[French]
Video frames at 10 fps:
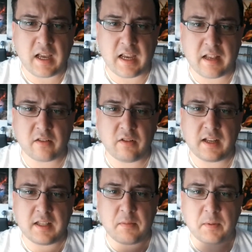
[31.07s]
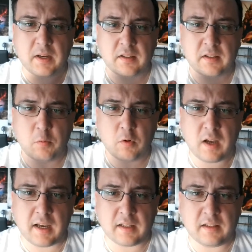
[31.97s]
à être l'un des principaux
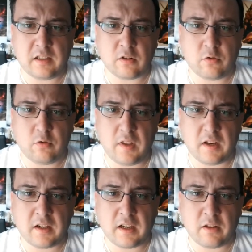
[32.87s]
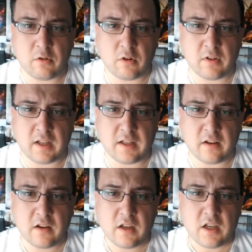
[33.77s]
artisans du décret de Grenade,